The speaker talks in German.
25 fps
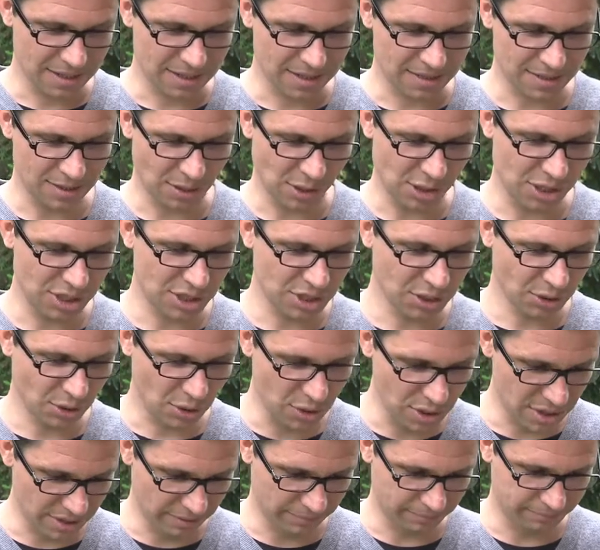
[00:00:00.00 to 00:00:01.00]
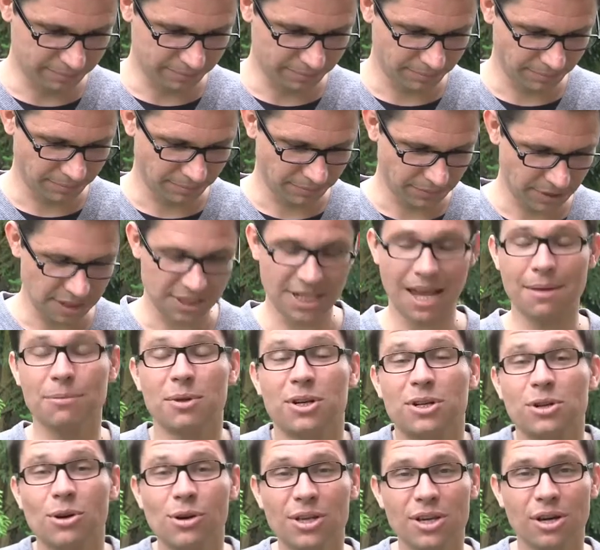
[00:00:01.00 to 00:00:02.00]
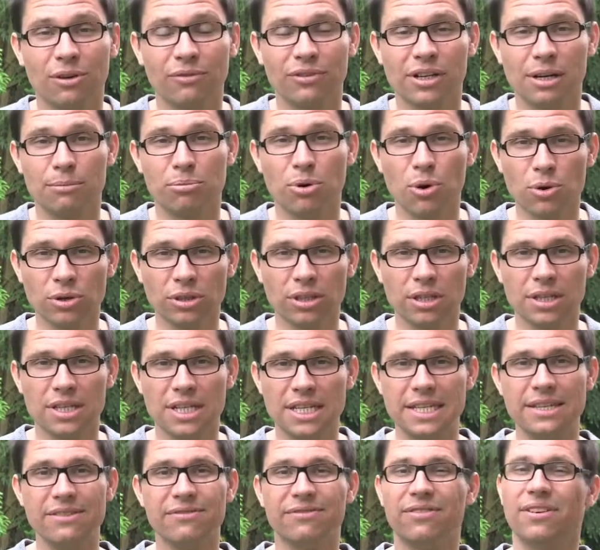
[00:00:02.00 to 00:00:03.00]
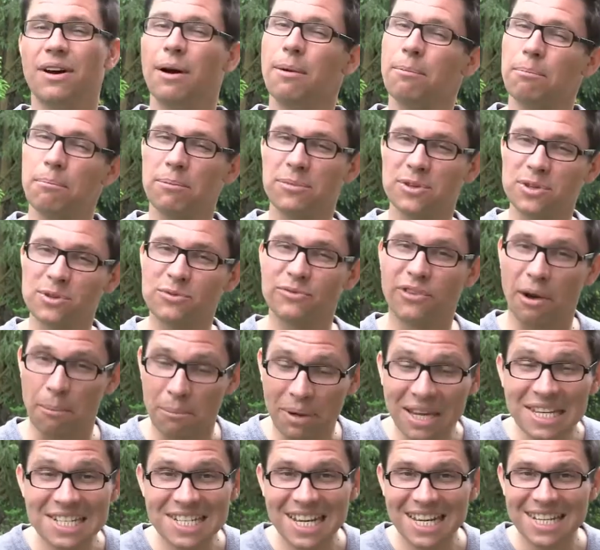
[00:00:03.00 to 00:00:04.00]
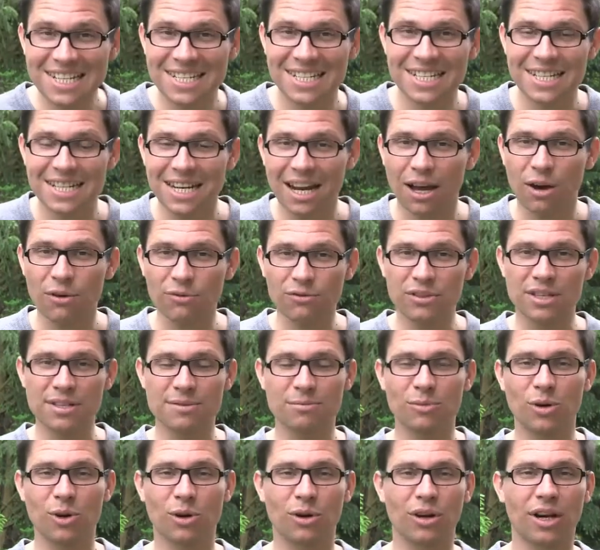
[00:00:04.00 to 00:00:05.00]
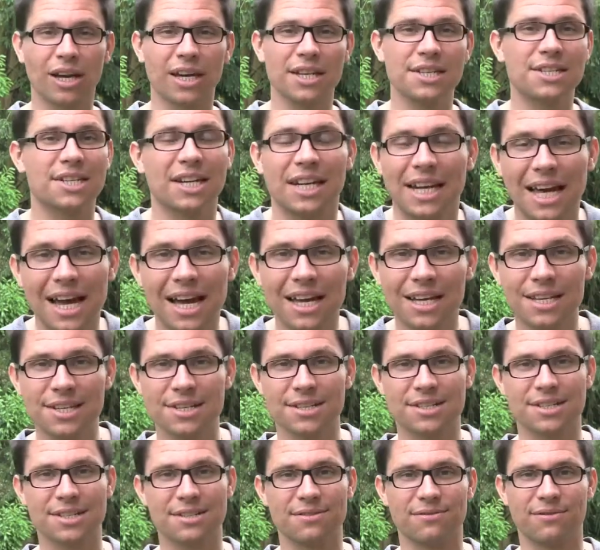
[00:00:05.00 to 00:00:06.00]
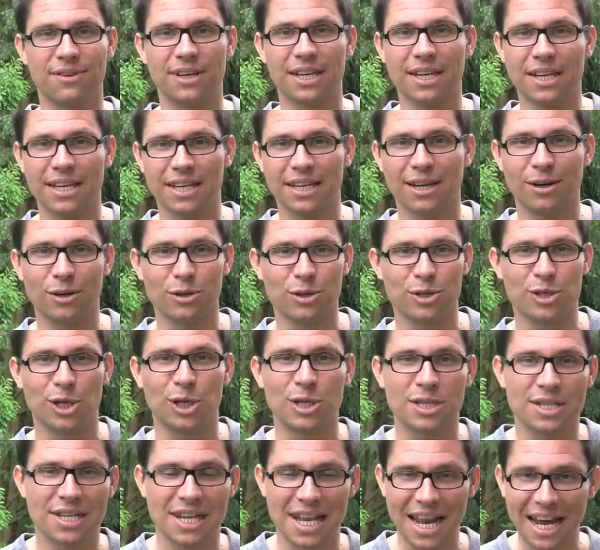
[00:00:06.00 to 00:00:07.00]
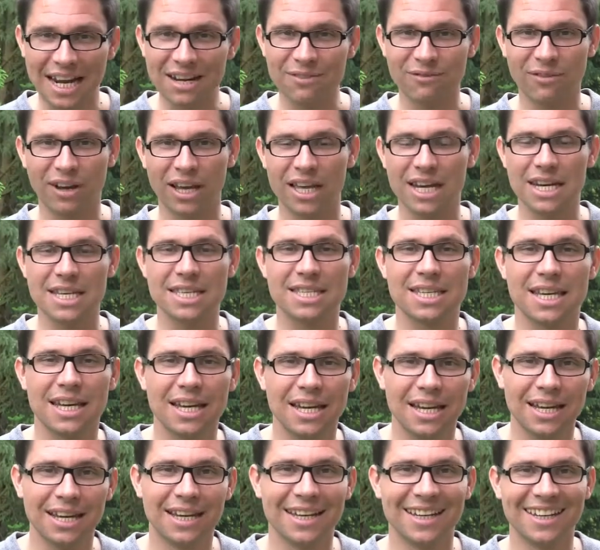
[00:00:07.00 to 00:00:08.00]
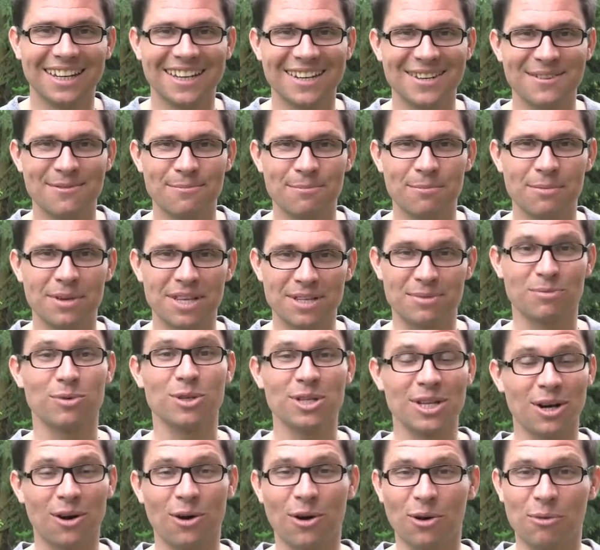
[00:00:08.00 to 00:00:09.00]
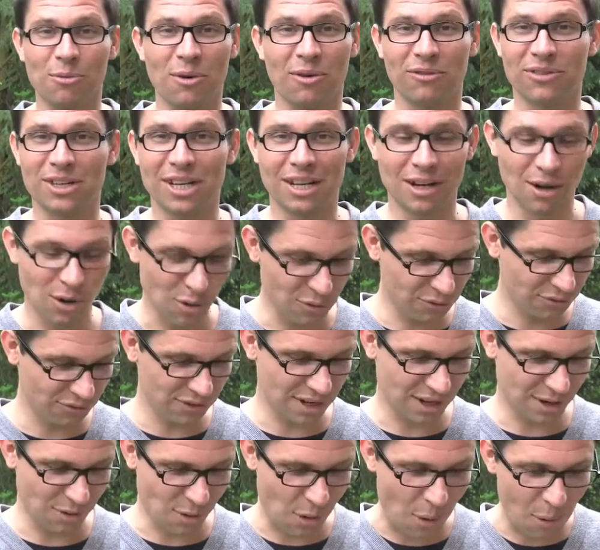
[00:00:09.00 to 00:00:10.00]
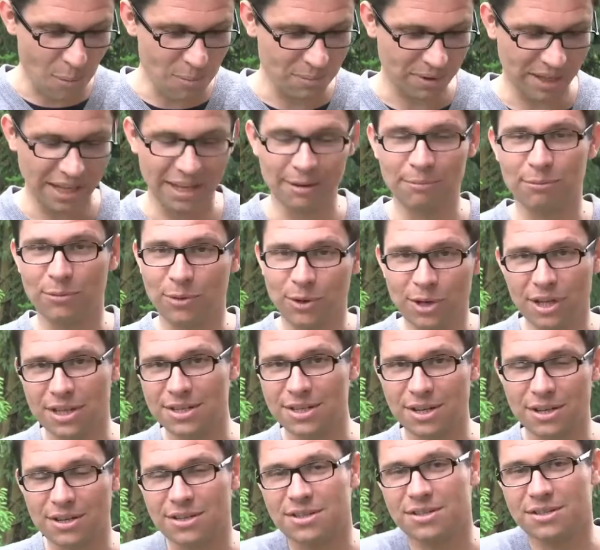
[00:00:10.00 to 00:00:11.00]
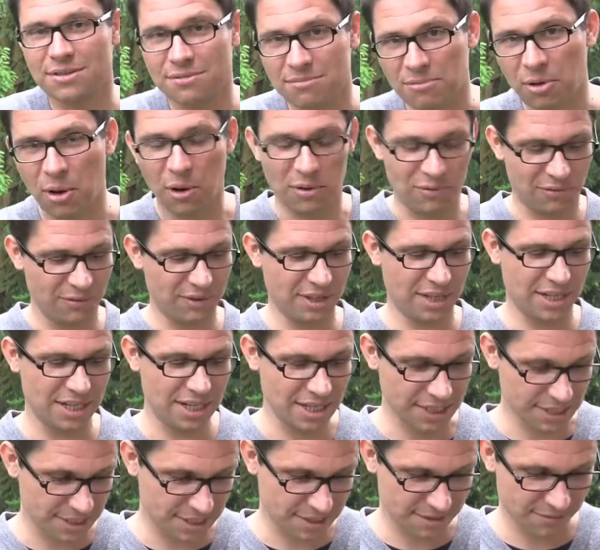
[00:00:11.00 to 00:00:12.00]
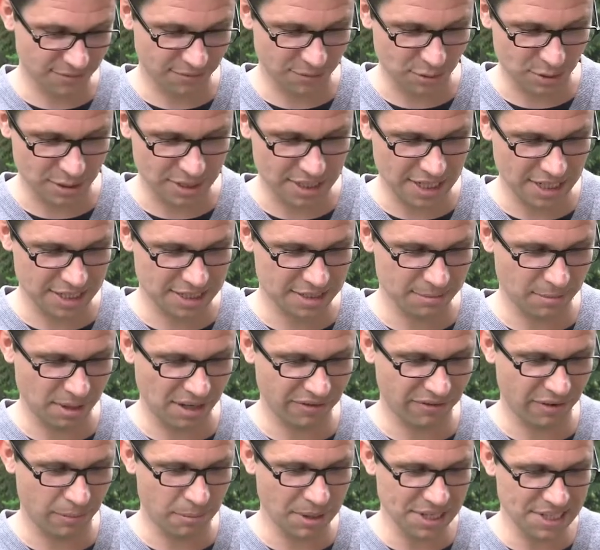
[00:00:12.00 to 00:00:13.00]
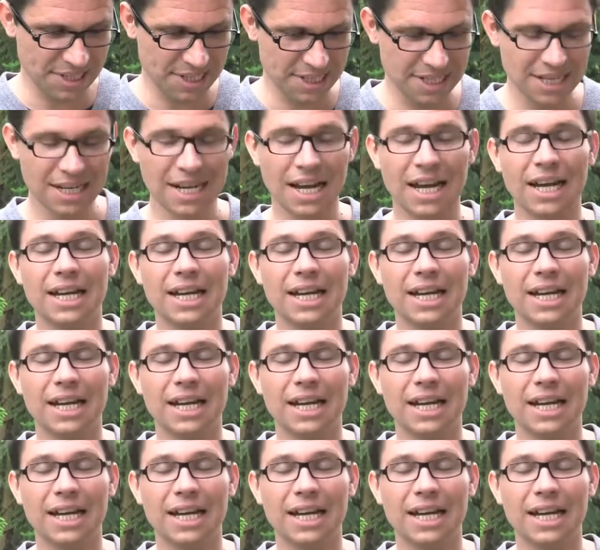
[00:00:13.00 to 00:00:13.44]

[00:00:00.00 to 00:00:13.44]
solchen Runden. Es gab natürlich auch wieder Punkte, die zu verbessern sind auf diesem Kongress. Klar ist, wäre ja auch sonst langweilig. Ähm, es muss ja auch immer wieder Luft nach oben geben, oder? Sonst könnten wir ja nichts fürs nächste Mal verbessern.